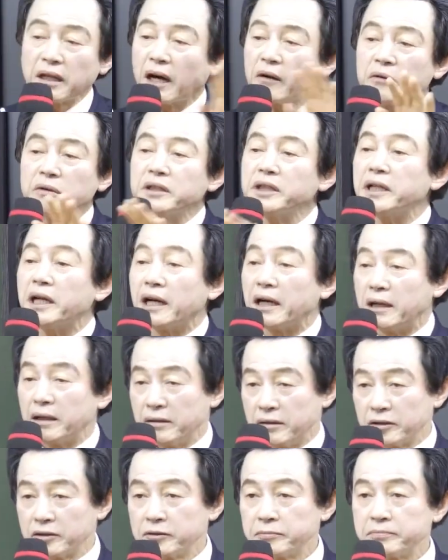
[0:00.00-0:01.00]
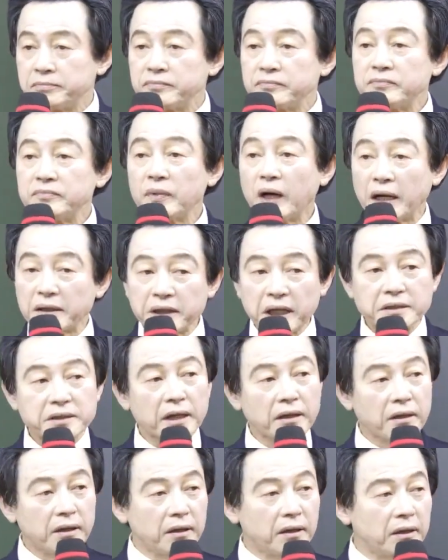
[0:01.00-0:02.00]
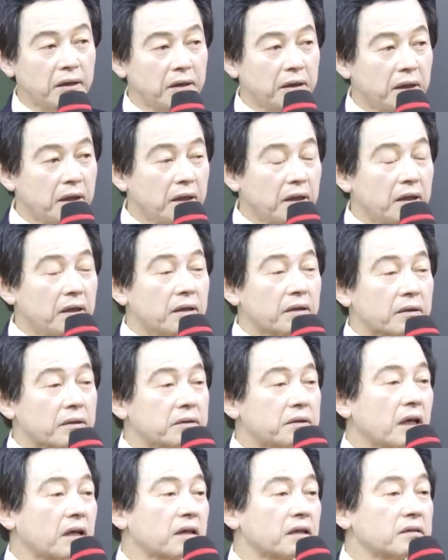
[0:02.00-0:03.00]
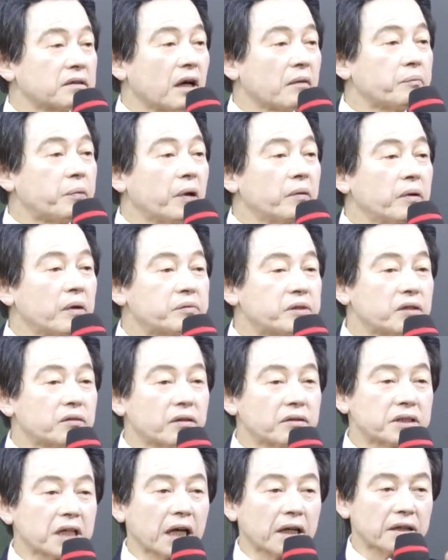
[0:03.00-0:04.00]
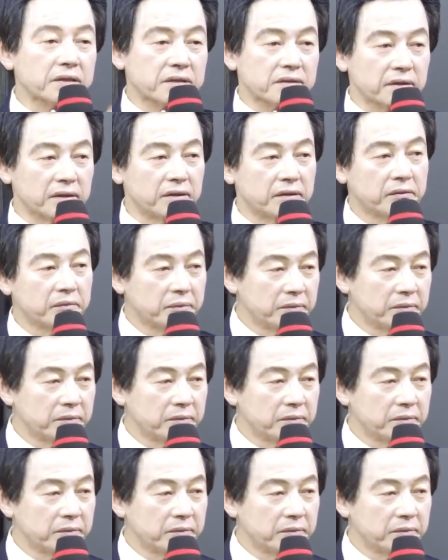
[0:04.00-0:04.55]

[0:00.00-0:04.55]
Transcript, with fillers: 낙원이야. 알겠죠? 그때는 그냥 법 없이도 살았어.